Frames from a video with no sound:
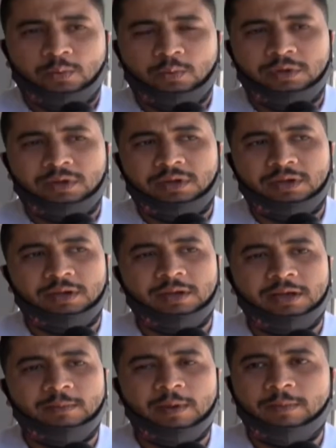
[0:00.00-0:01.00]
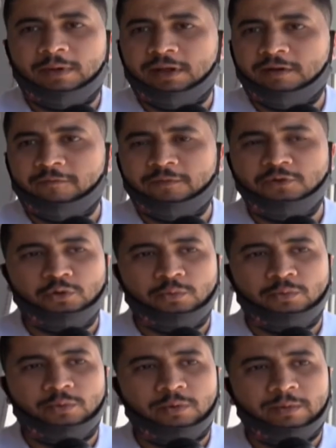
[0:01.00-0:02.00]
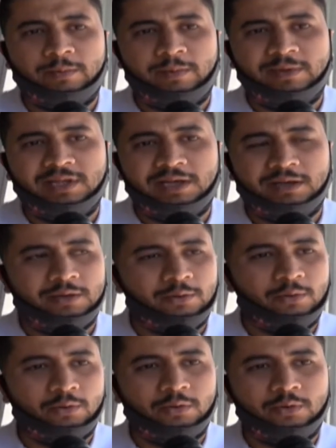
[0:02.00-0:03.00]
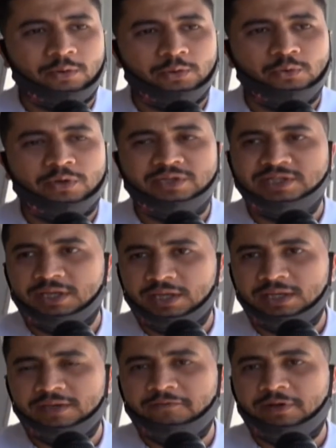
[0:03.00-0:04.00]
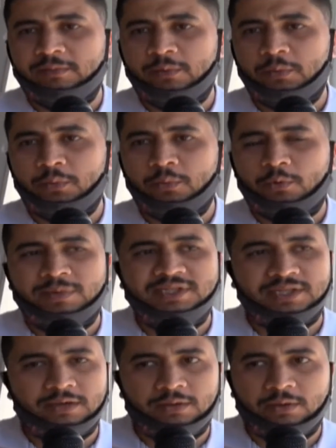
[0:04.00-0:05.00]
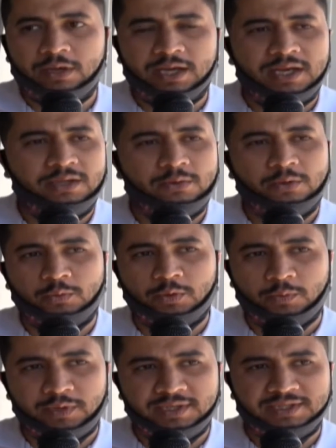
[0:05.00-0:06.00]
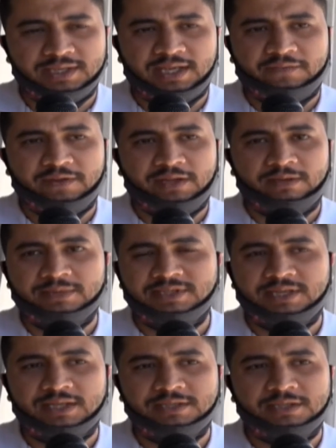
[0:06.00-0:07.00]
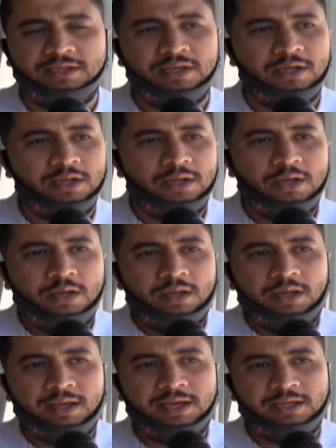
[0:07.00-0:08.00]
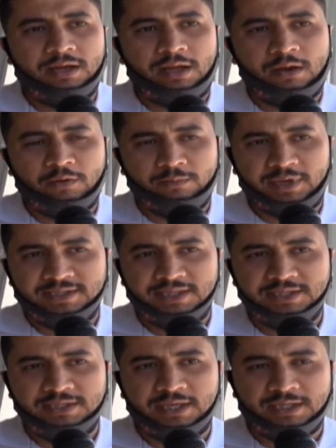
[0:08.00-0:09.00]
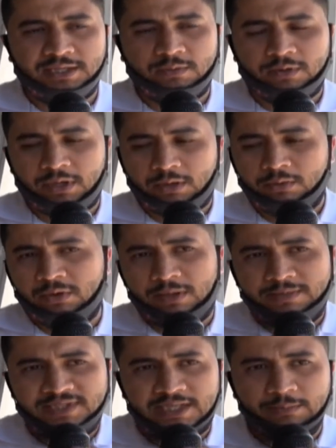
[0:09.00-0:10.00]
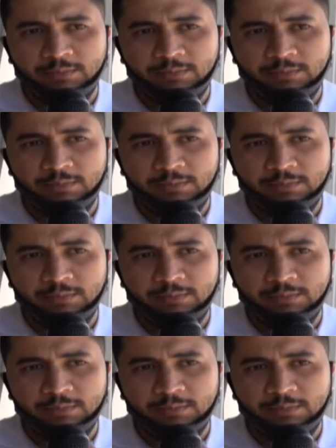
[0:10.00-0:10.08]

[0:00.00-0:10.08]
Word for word: والله انا ما بعرف شو مدى الخطوره الصحيه في هالموضوع بس خ... اكيد خطوه كويسه يعني فتح المساجد اكيد راح اخذ معي سجادتي وراح اكون لابس